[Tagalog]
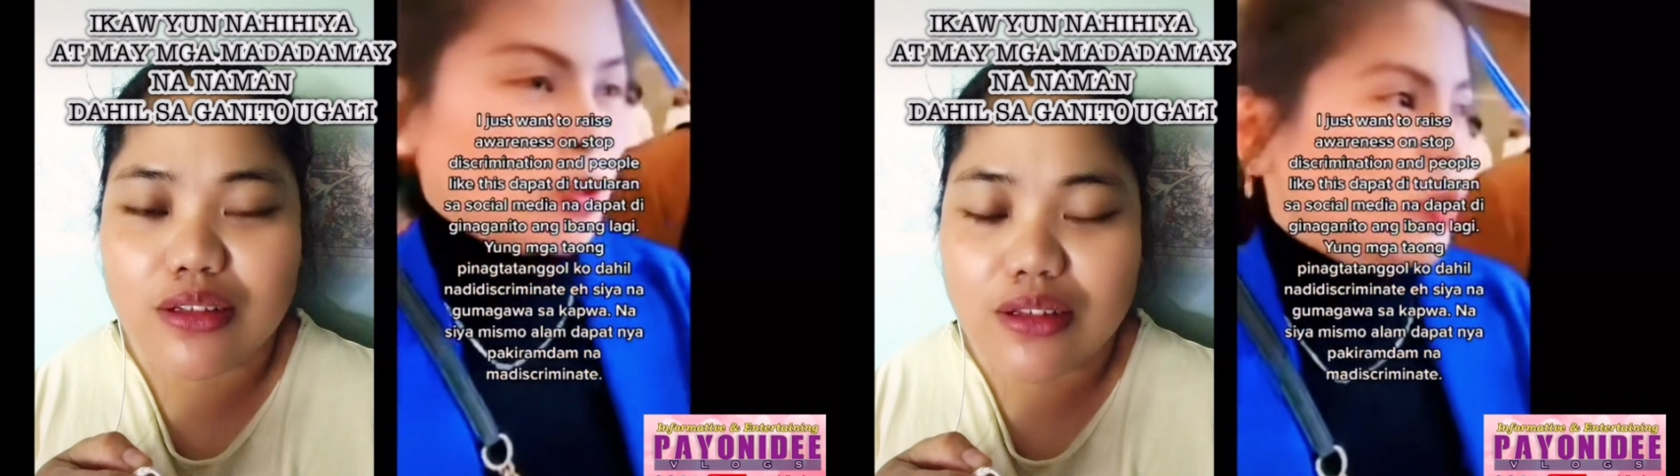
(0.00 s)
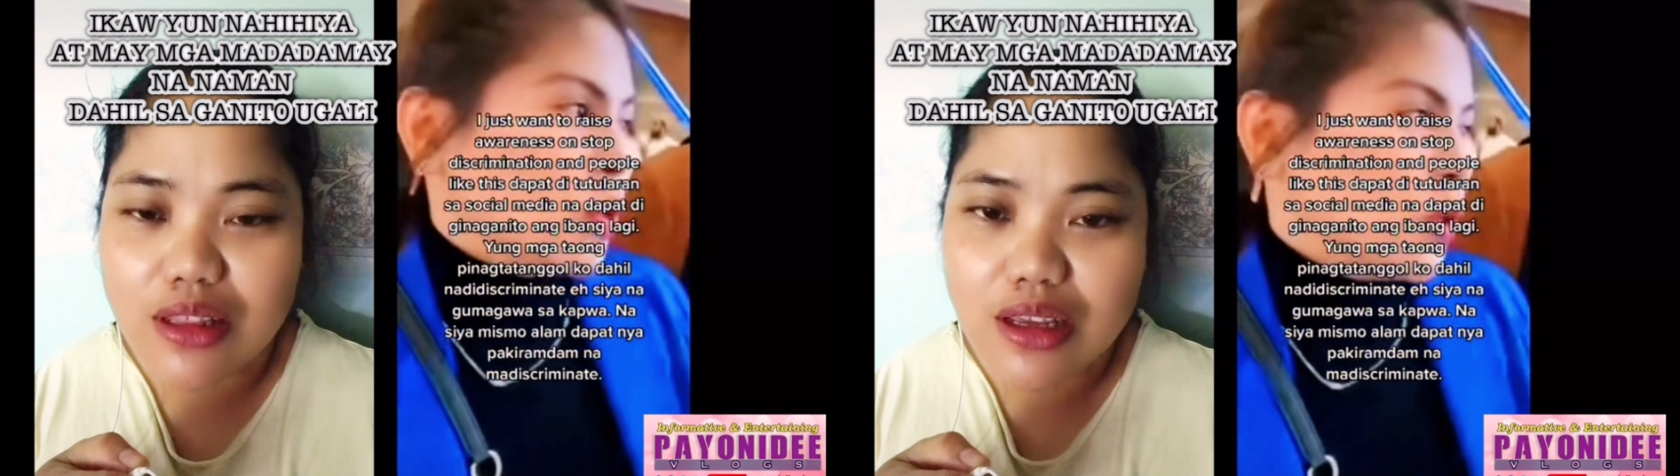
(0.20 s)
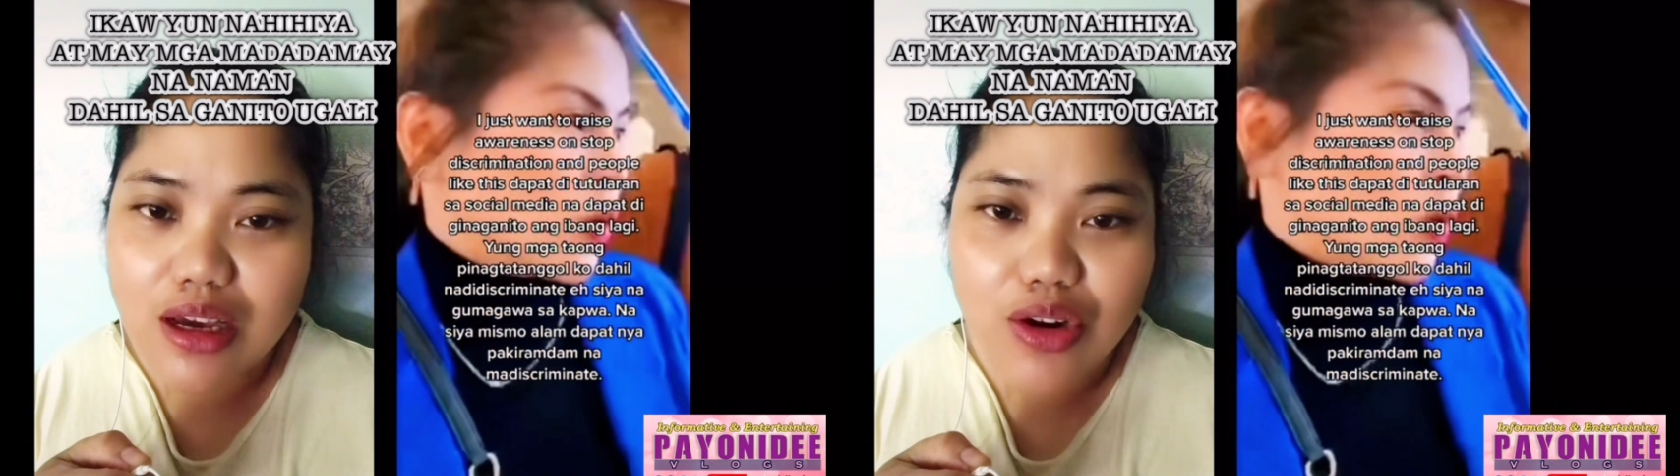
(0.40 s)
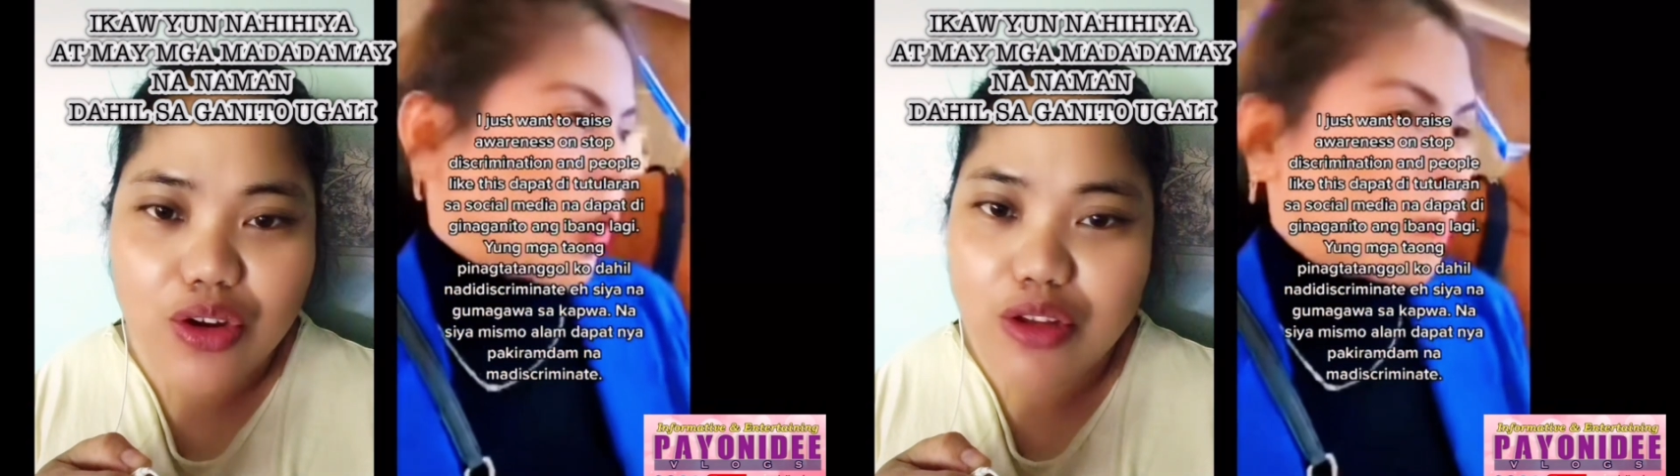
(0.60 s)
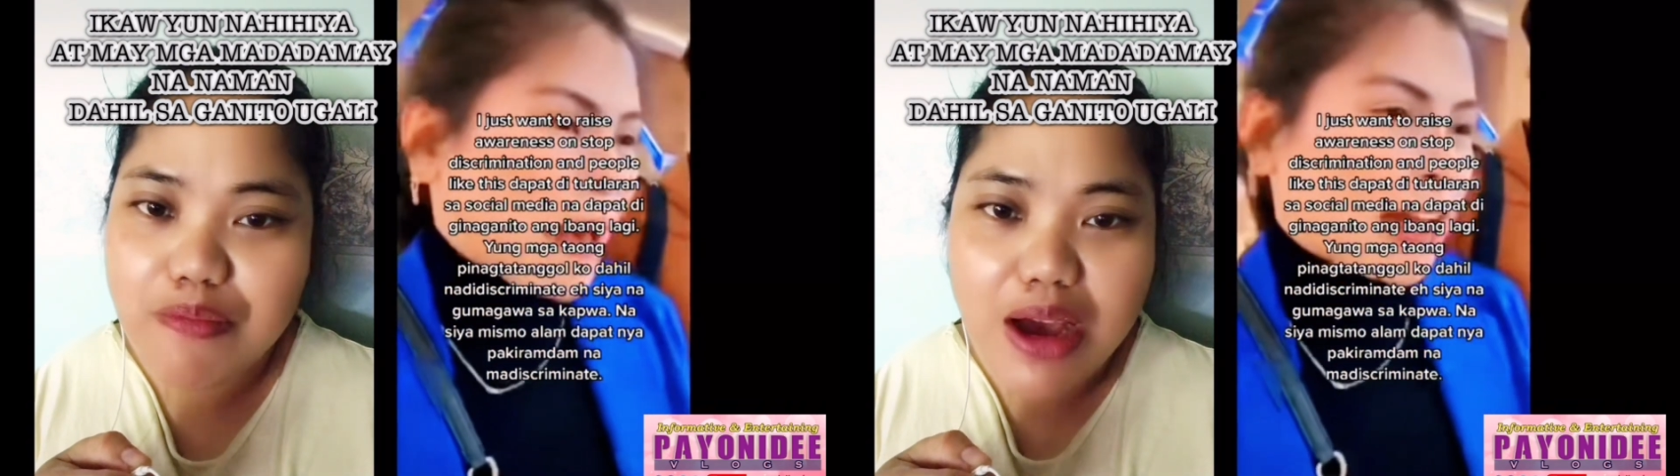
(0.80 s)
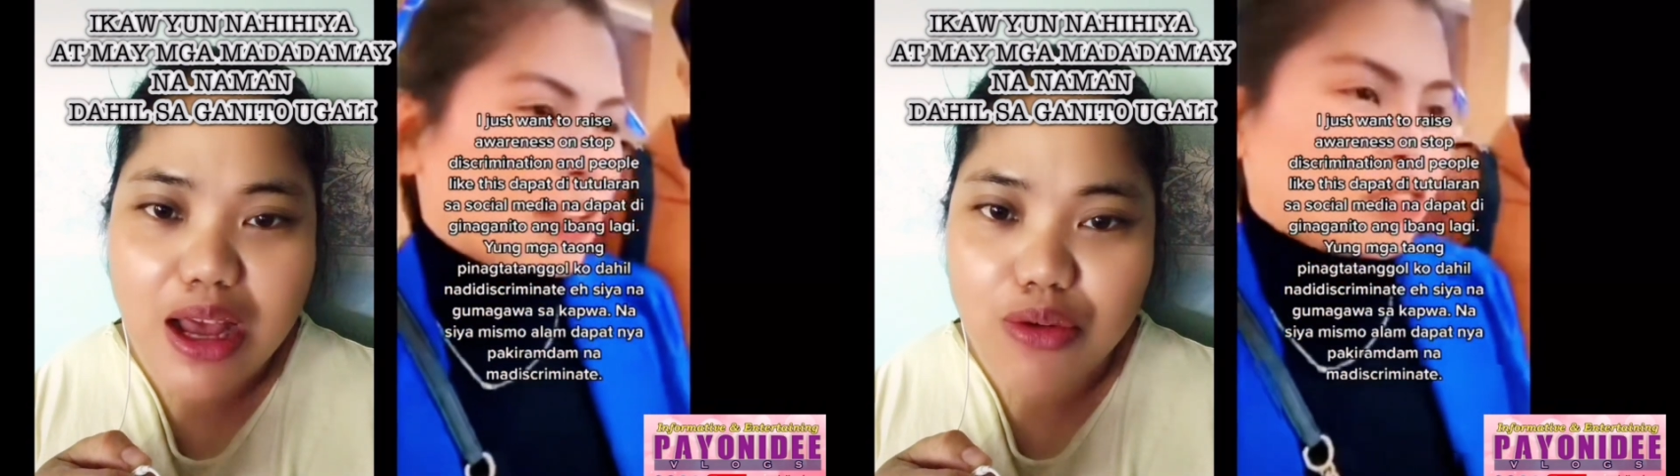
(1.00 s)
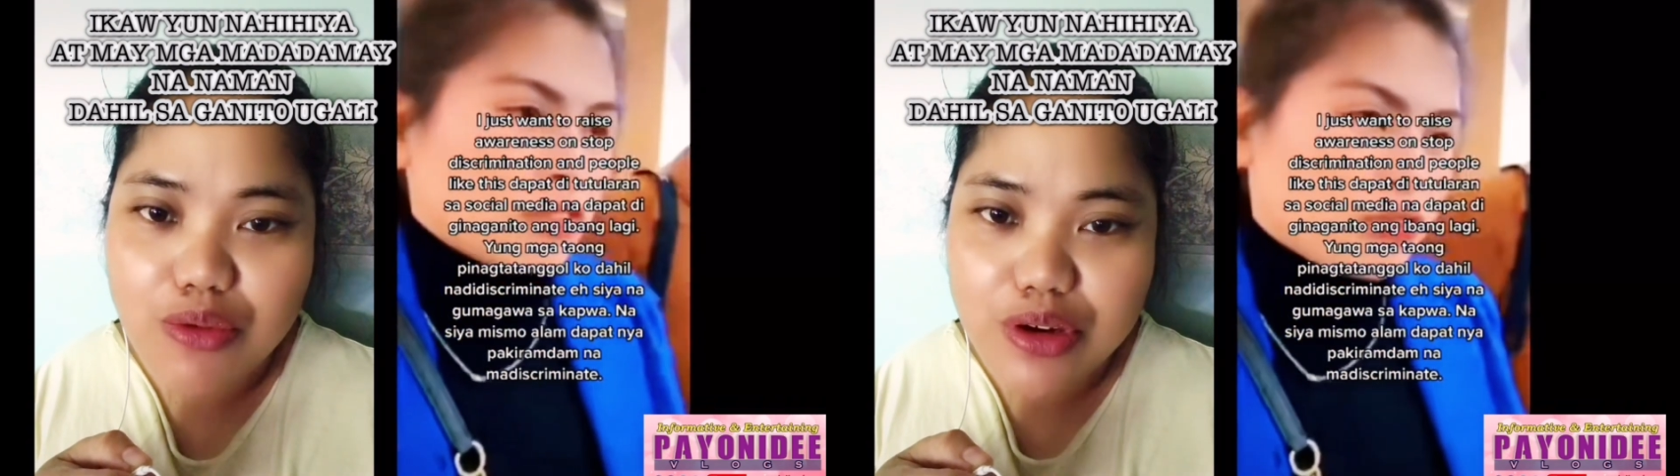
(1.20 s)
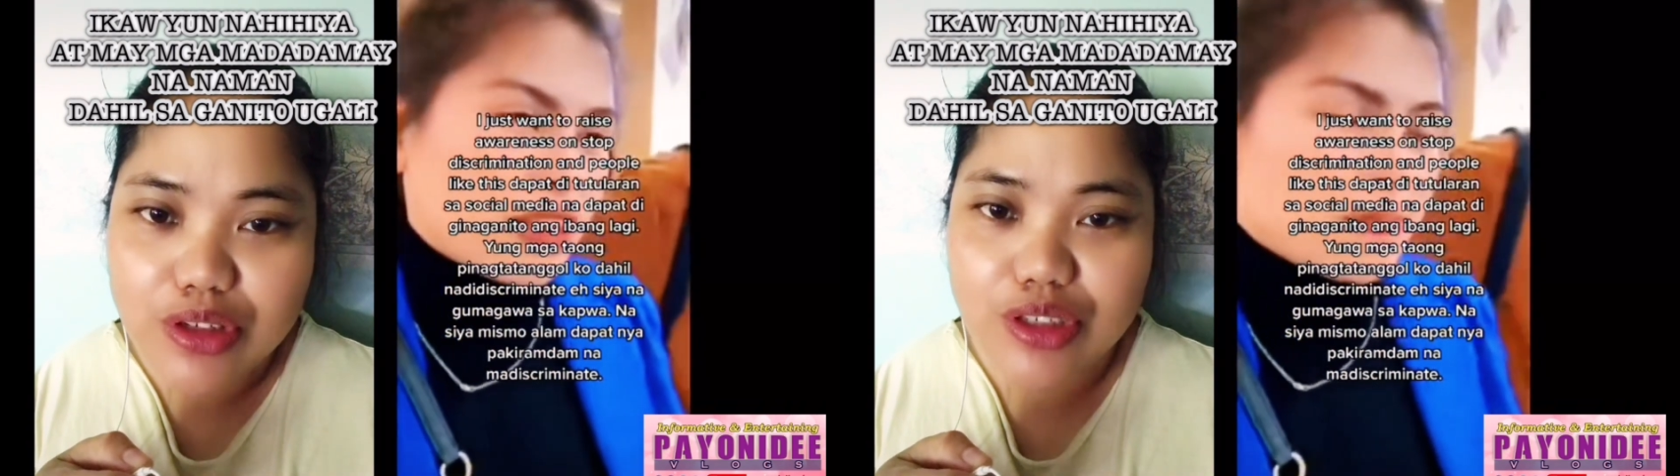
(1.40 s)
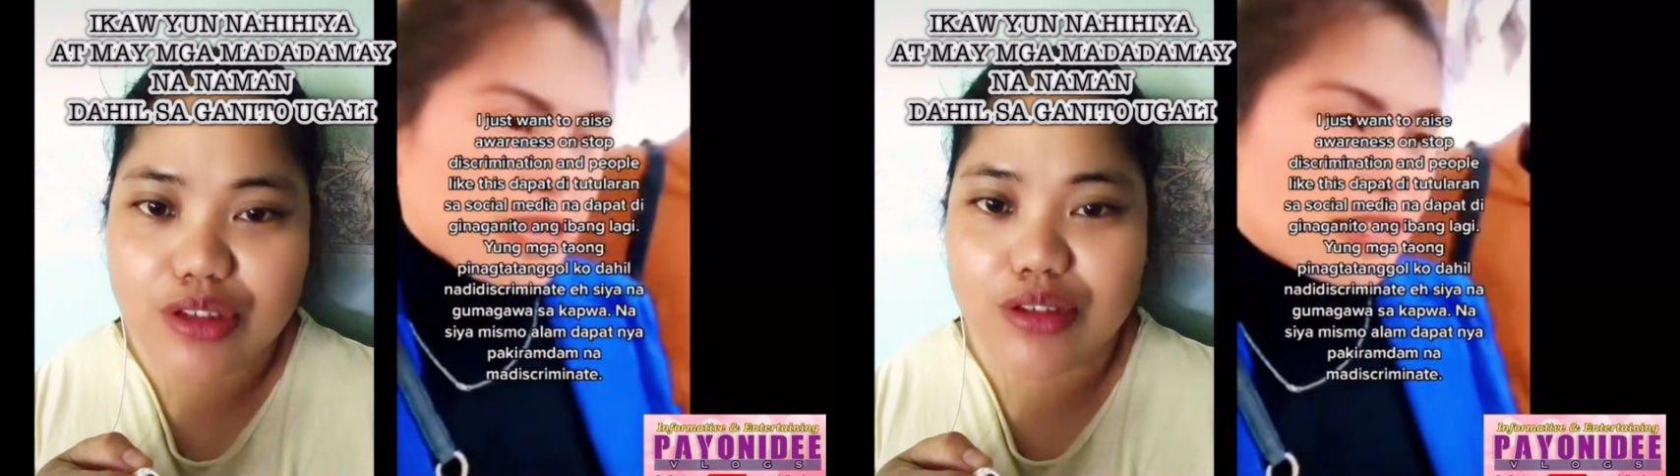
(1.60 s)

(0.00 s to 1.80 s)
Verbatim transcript: na nagkaroon ng followers